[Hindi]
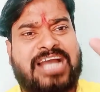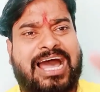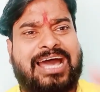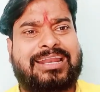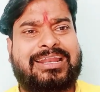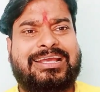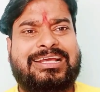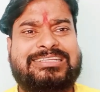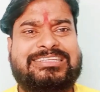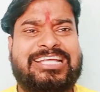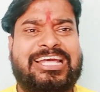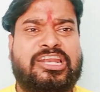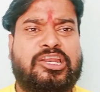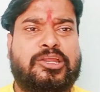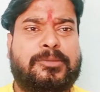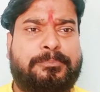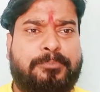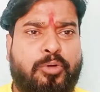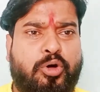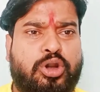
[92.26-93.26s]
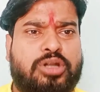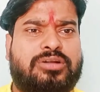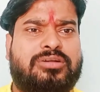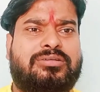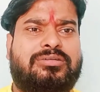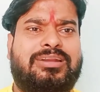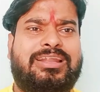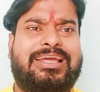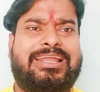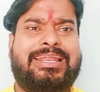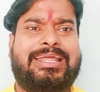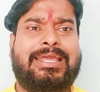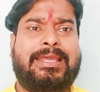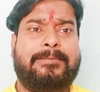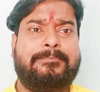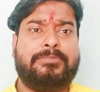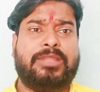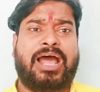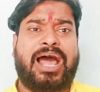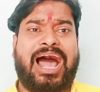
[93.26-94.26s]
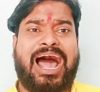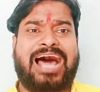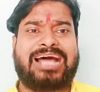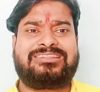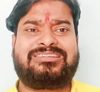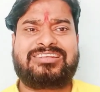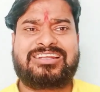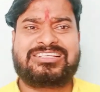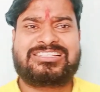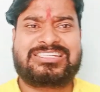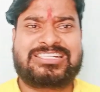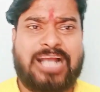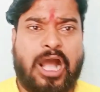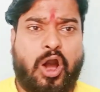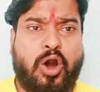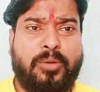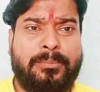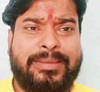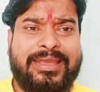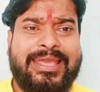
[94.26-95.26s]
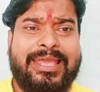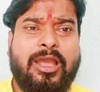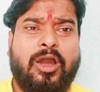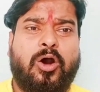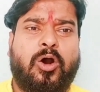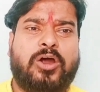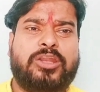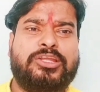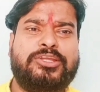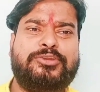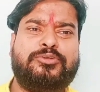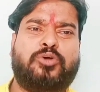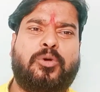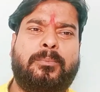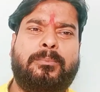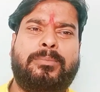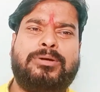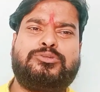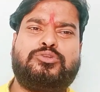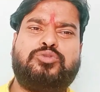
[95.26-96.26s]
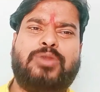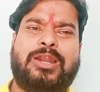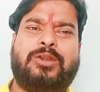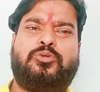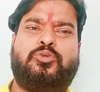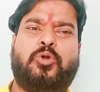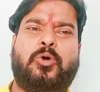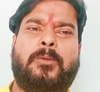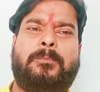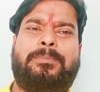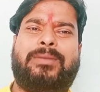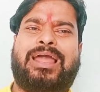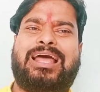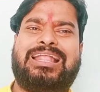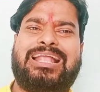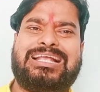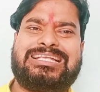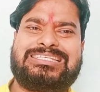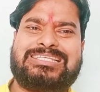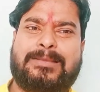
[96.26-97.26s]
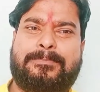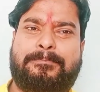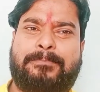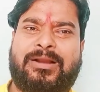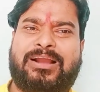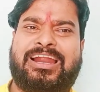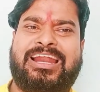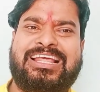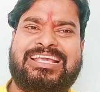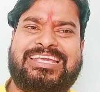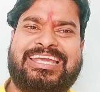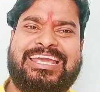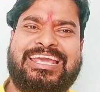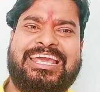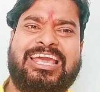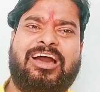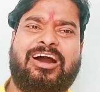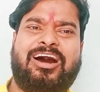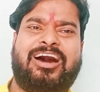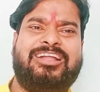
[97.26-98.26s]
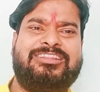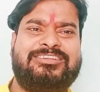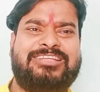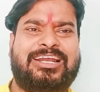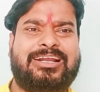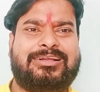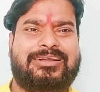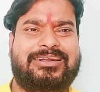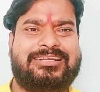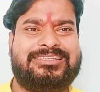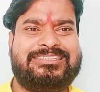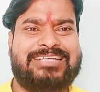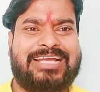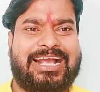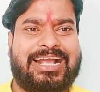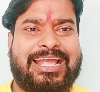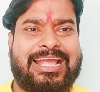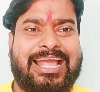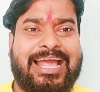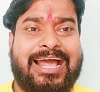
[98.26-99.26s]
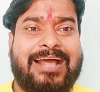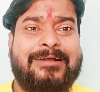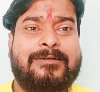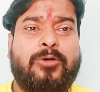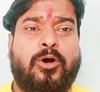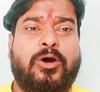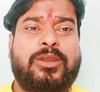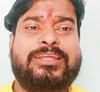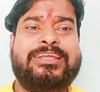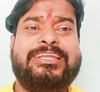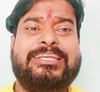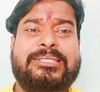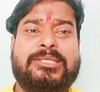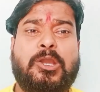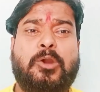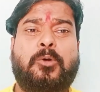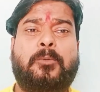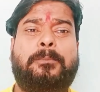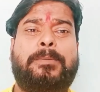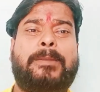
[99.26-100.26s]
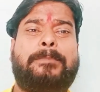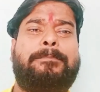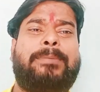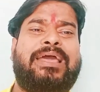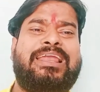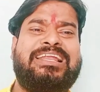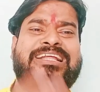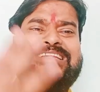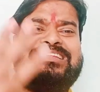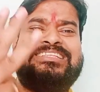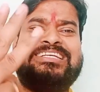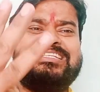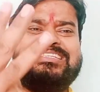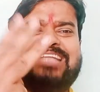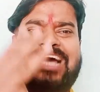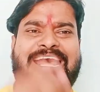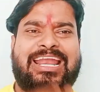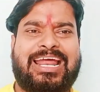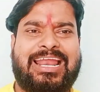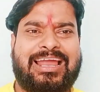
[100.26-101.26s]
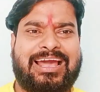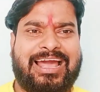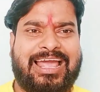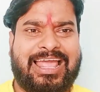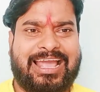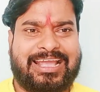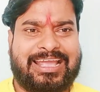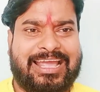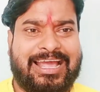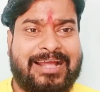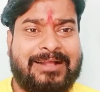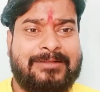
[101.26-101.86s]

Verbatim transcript: रहे थे रिपोर्ट लेने हाथरस गांव में और इनको मथुरा टोल प्लाजा से पकड़ के अंदर कर दिया गया और इनके ऊपर पहले तीन धारा लगाया गया